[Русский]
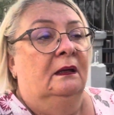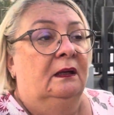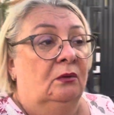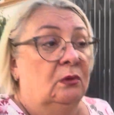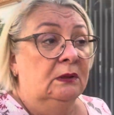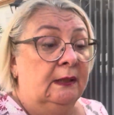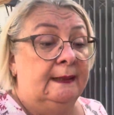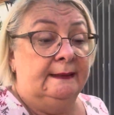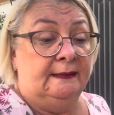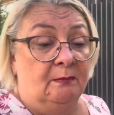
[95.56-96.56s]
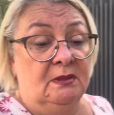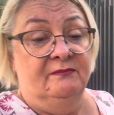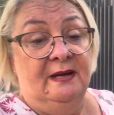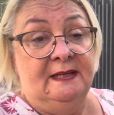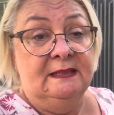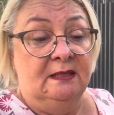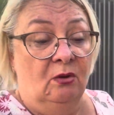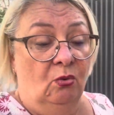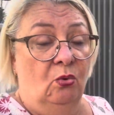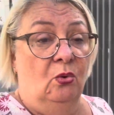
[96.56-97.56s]
И он там говорит
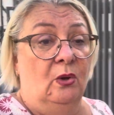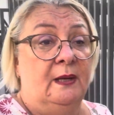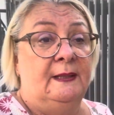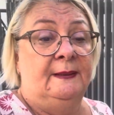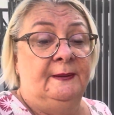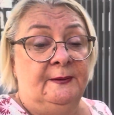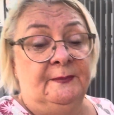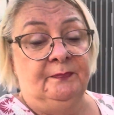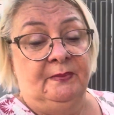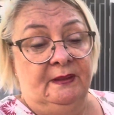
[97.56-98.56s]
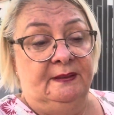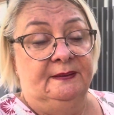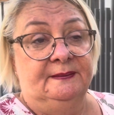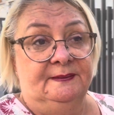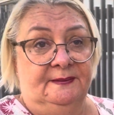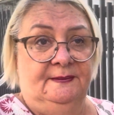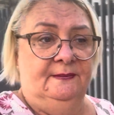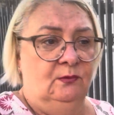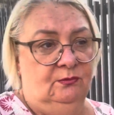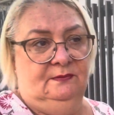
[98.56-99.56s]
о, э,
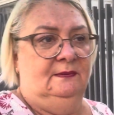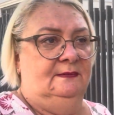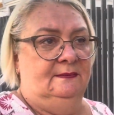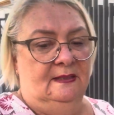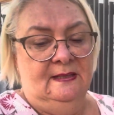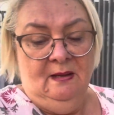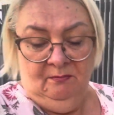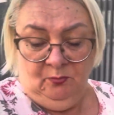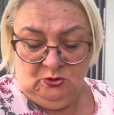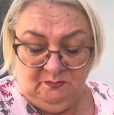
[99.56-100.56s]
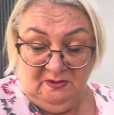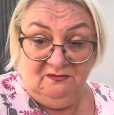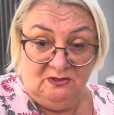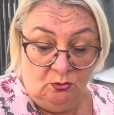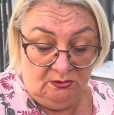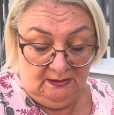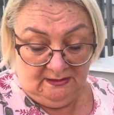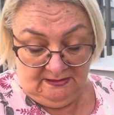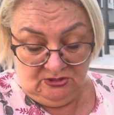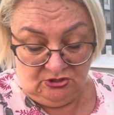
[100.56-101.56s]
ну, пост переведенный,
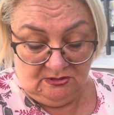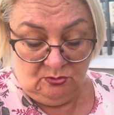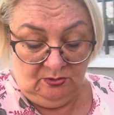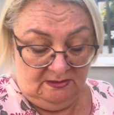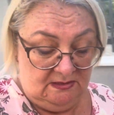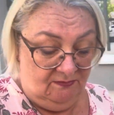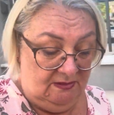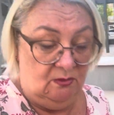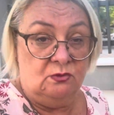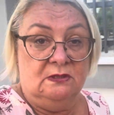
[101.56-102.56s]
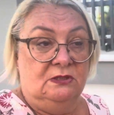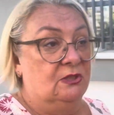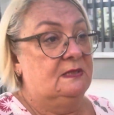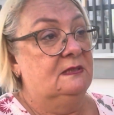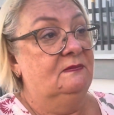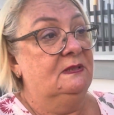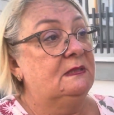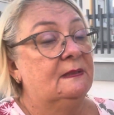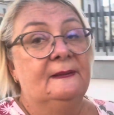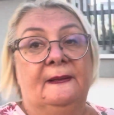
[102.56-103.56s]
конечно, с турецкого на русский, сейчас,
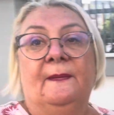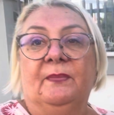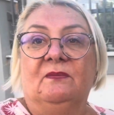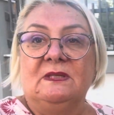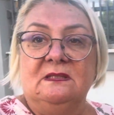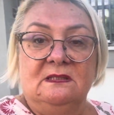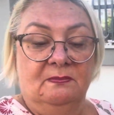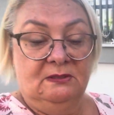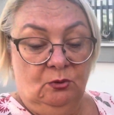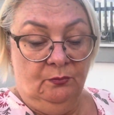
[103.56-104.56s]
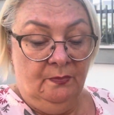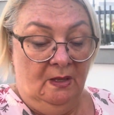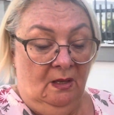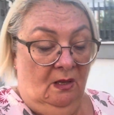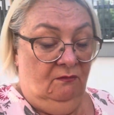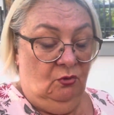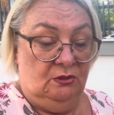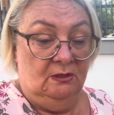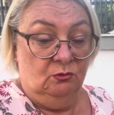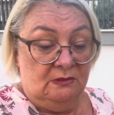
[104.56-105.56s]
извините, на вас не смотрю, вот,
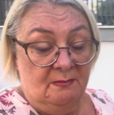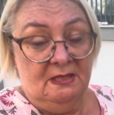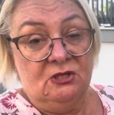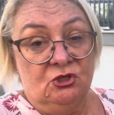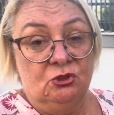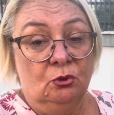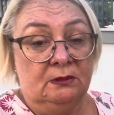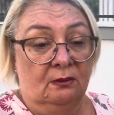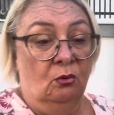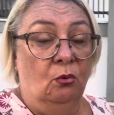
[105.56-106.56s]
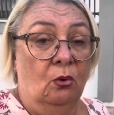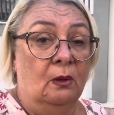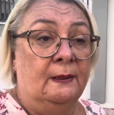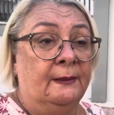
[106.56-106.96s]
но там речь идет о